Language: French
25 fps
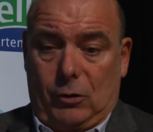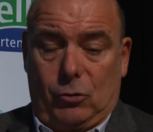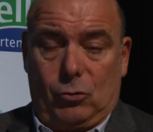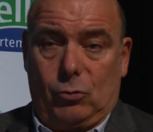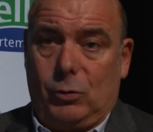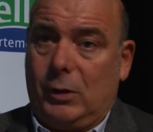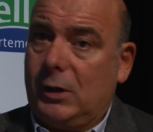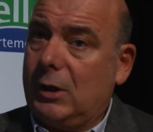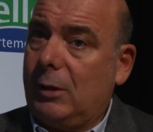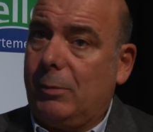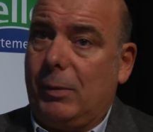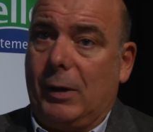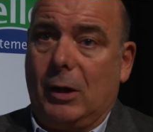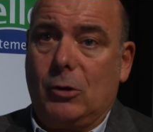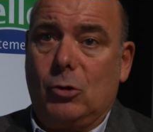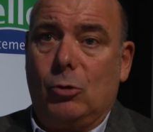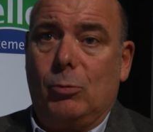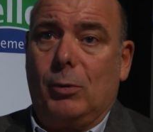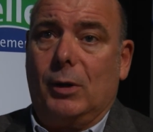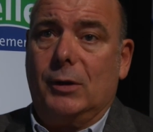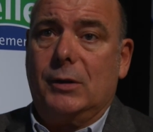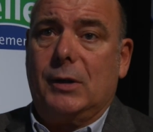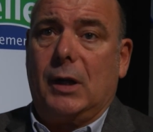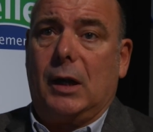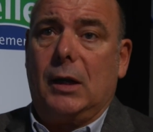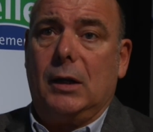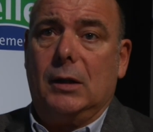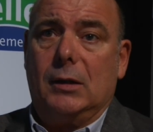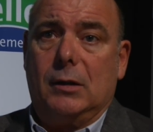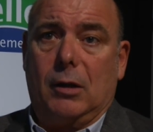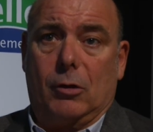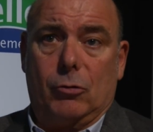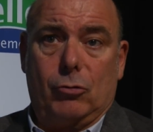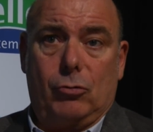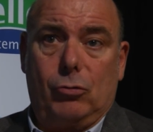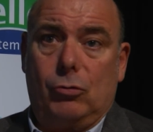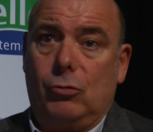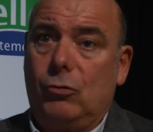un souhait départemental,
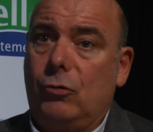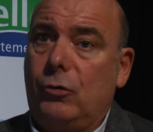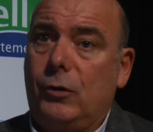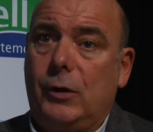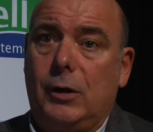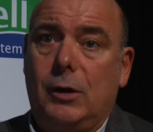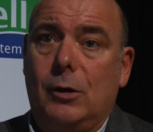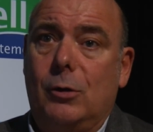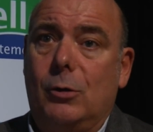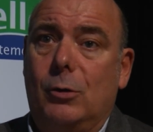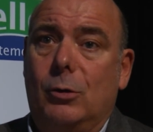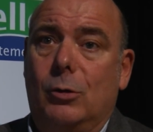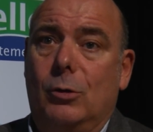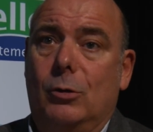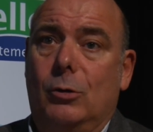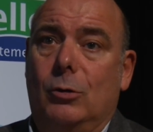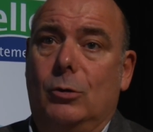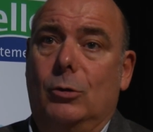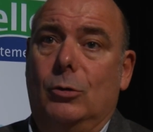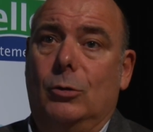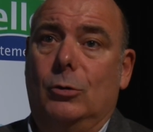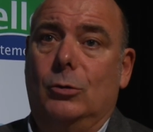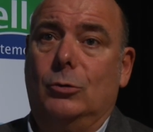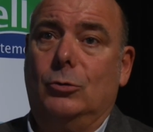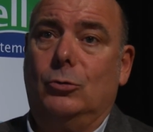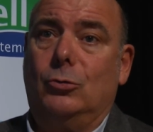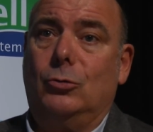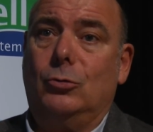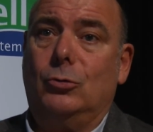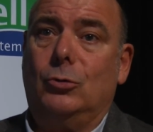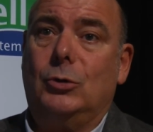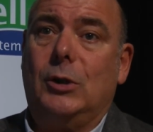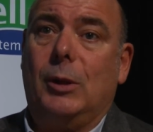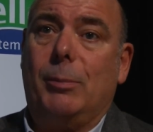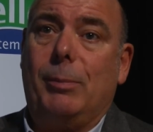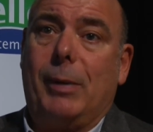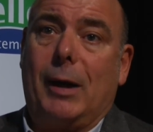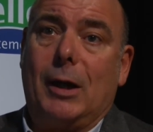dans une ville euh, du
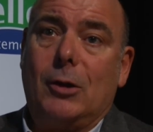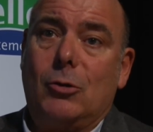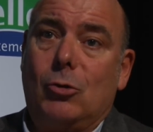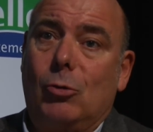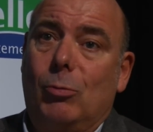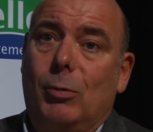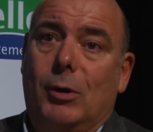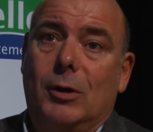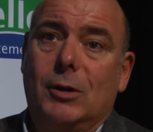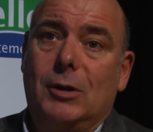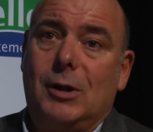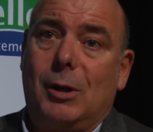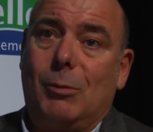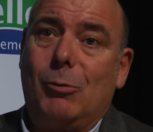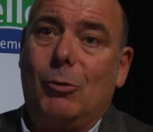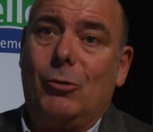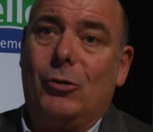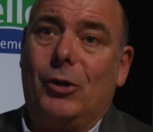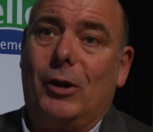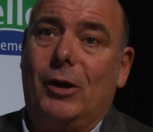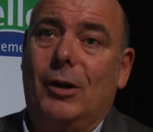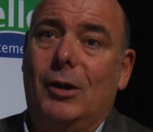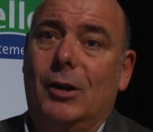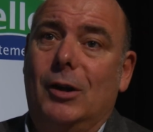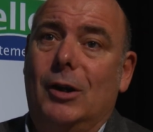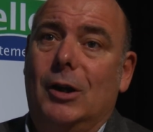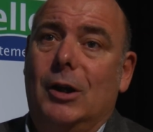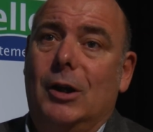département de la Moselle.